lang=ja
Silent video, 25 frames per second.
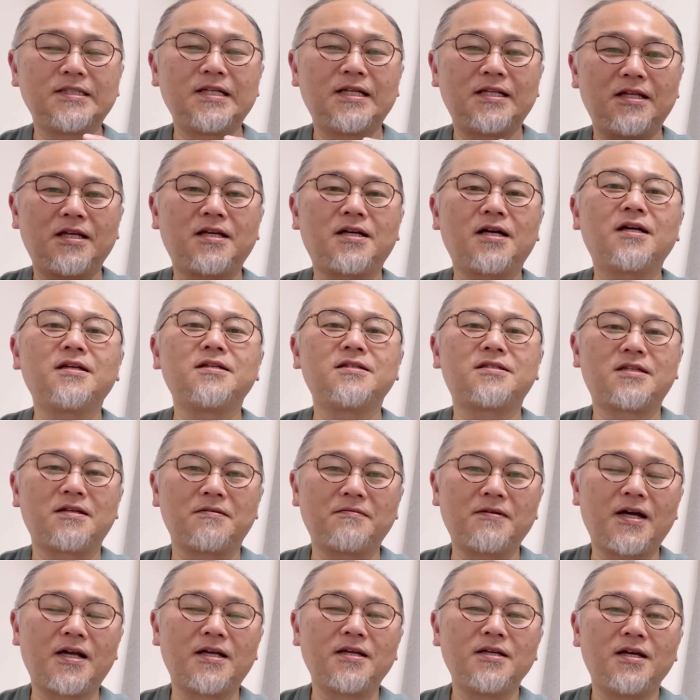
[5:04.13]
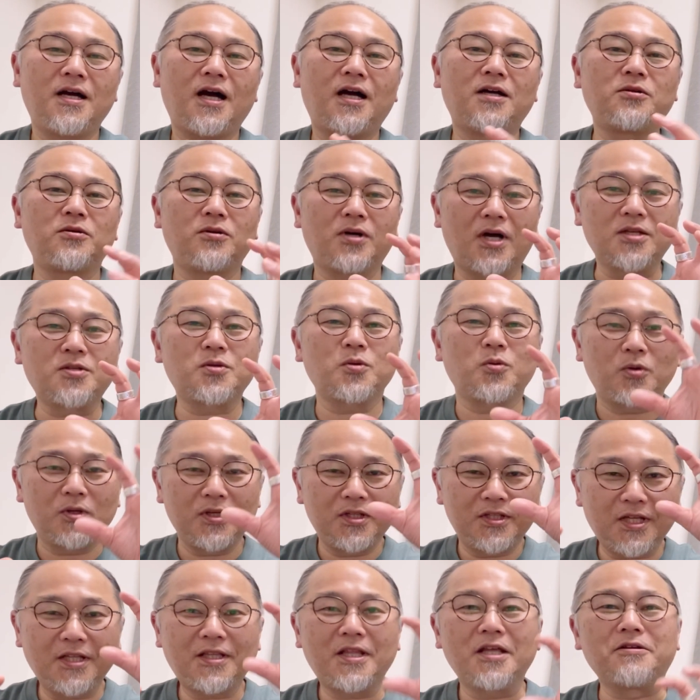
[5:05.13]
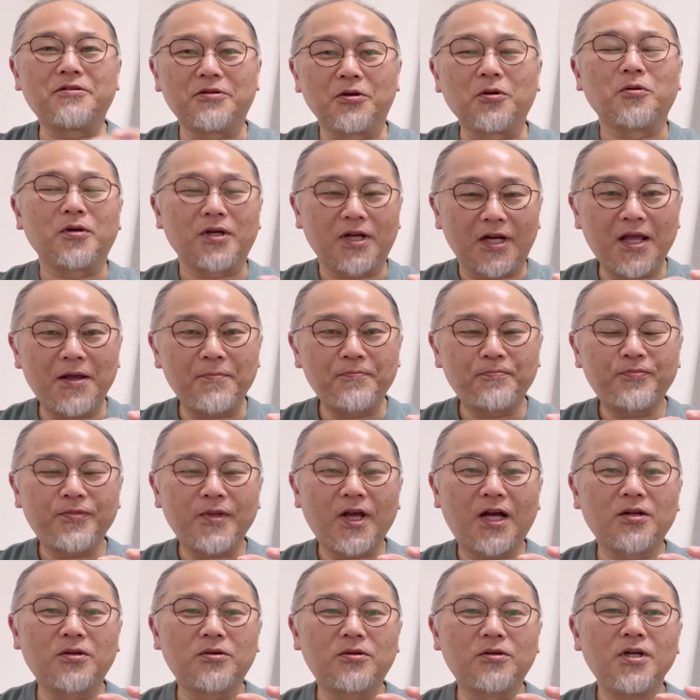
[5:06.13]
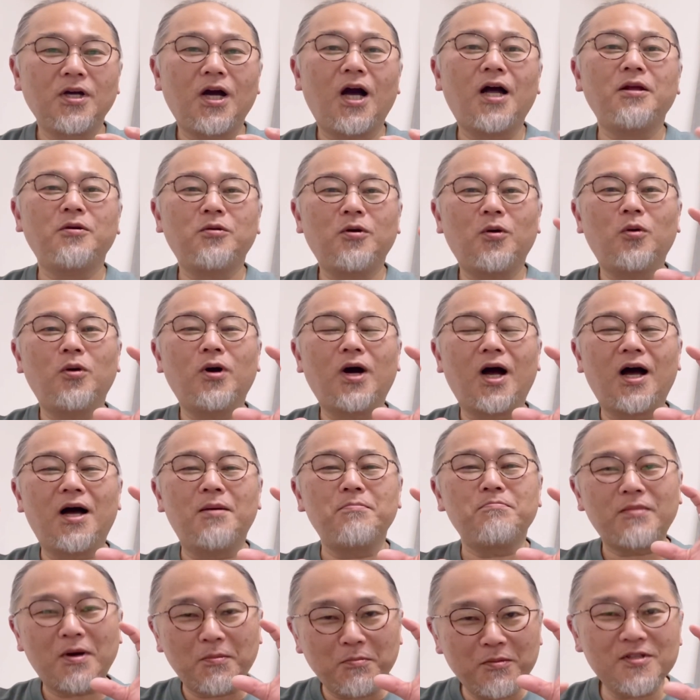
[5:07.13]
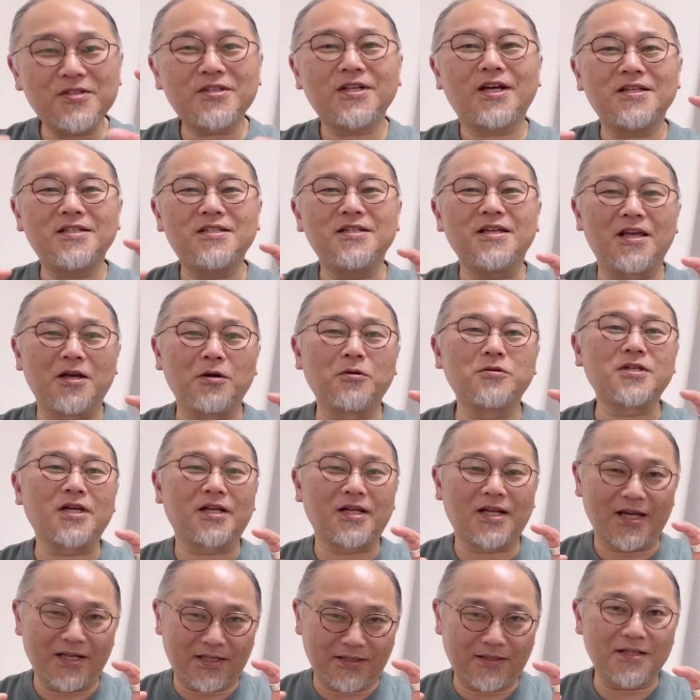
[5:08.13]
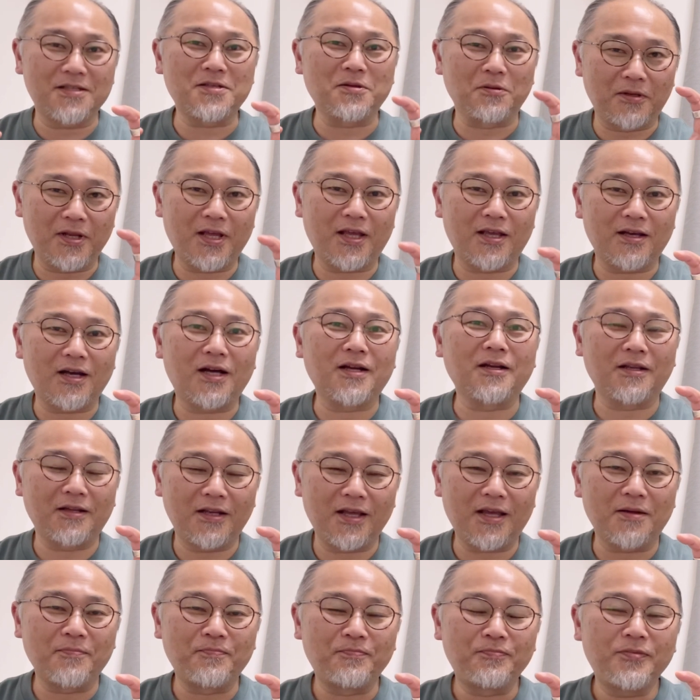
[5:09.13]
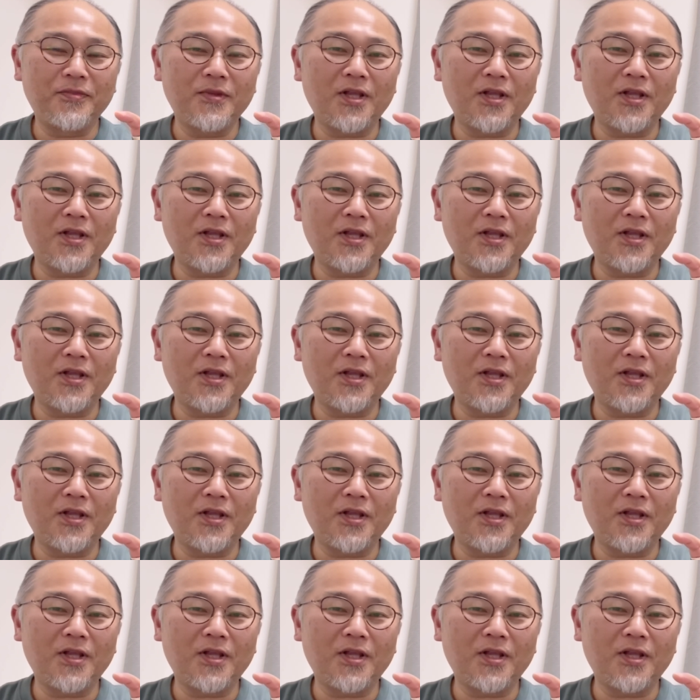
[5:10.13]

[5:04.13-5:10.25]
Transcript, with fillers: に関しては、あの、あそこに出てるようなね、あの、あれも、あんま難しい英語じゃないですよね、あれね。